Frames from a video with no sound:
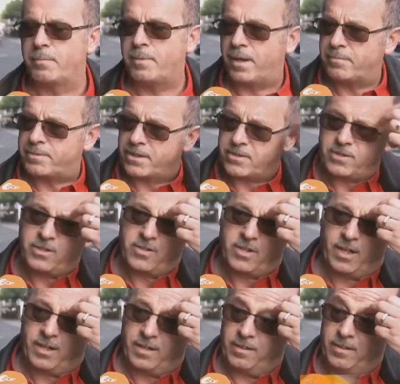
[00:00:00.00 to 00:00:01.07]
Ich bin Beamter, ich kriege
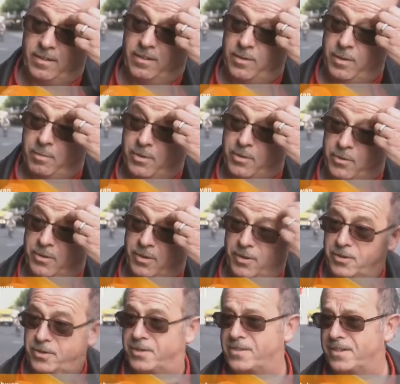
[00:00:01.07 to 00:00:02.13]
keine Überstunden
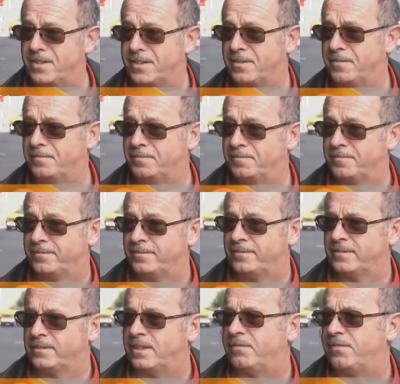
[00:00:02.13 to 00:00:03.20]
ausgezahlt.
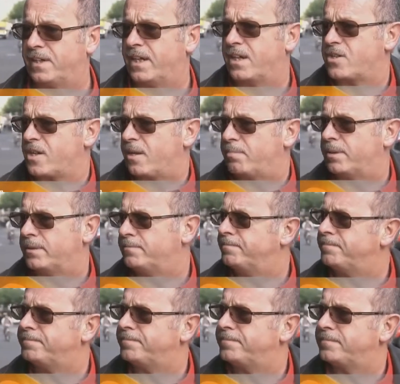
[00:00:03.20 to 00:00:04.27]
Die feiere ich ab.
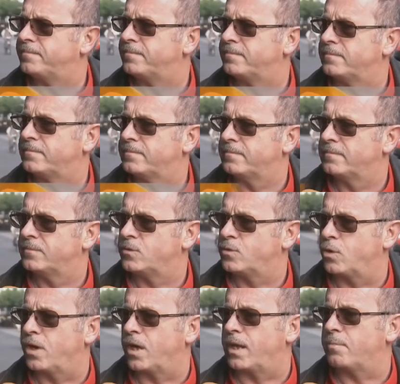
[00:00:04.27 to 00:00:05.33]

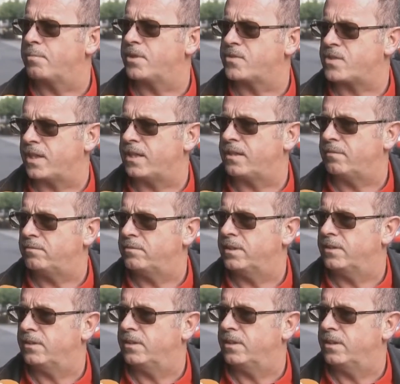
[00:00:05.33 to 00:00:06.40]
Zur gegebenen Zeit,
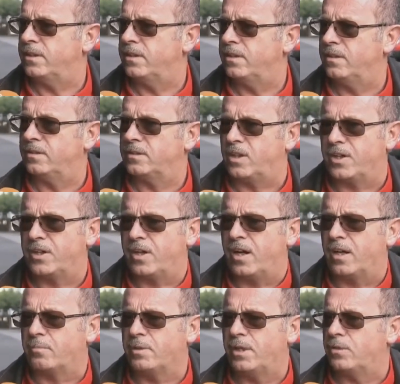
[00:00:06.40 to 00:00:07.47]
wenn äh, keine
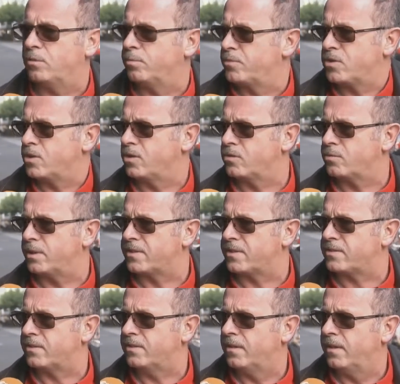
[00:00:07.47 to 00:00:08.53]
Krankmeldung
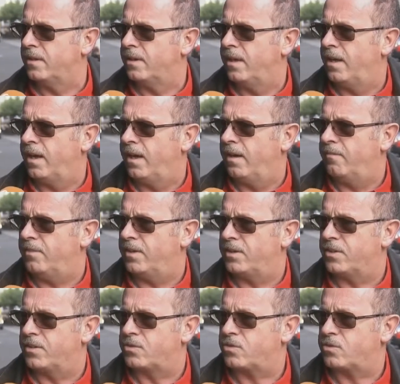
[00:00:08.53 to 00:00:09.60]
bzw.
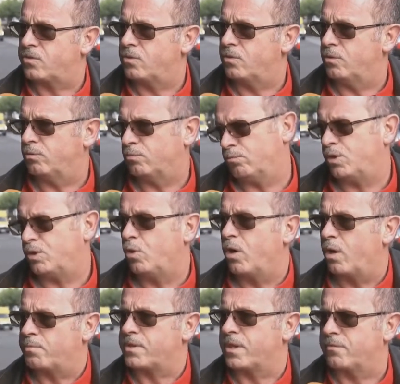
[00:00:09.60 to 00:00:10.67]
wenn es äh, die
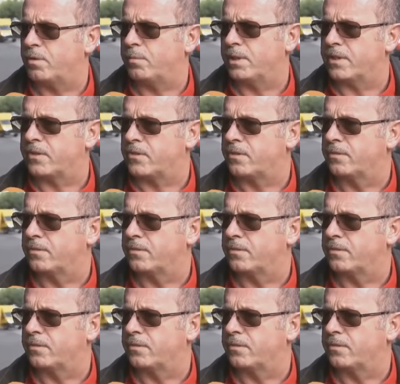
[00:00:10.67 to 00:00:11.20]
Urlaubszeit vorbei